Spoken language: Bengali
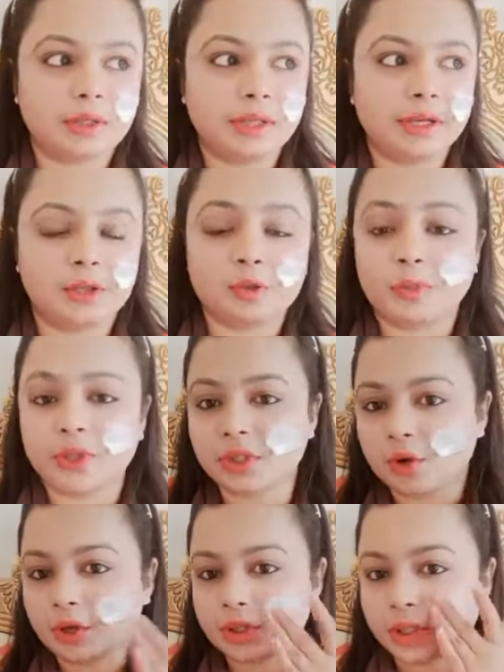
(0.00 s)
দিলে একটু
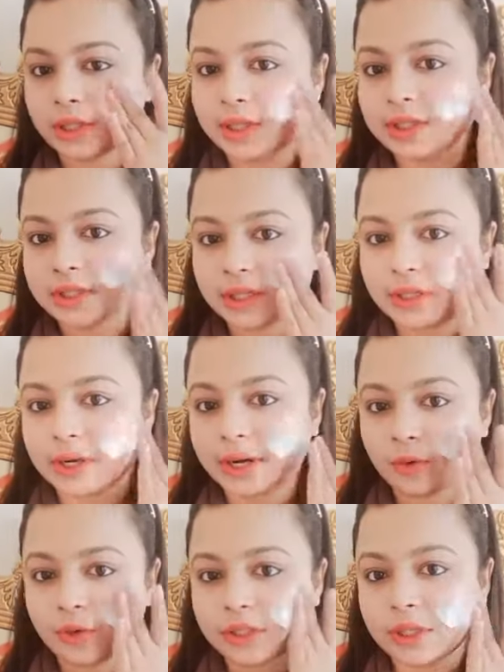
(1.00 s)
বেশি ঘষা দিলে স্কিন
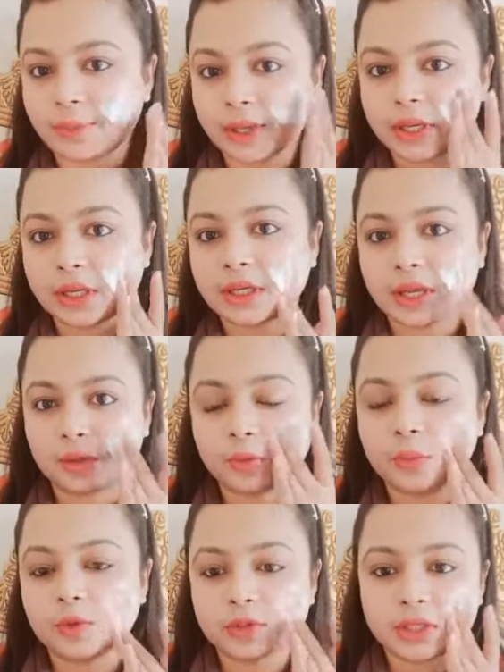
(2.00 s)
রেড হয়ে যায় বাট এটা
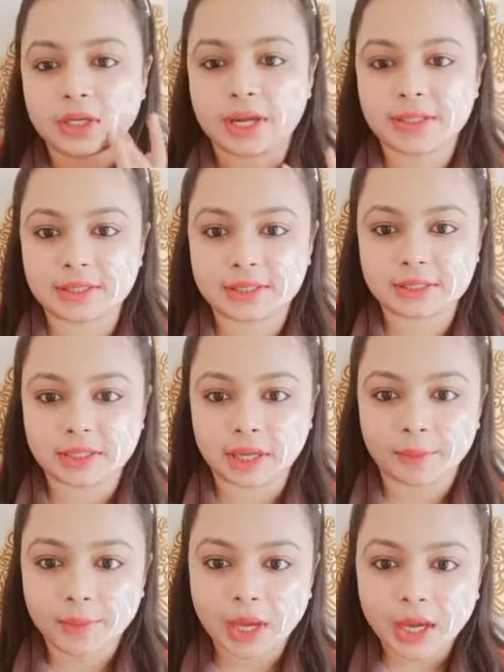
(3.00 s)
একদমই হচ্ছে রাইসের স্ক্রাব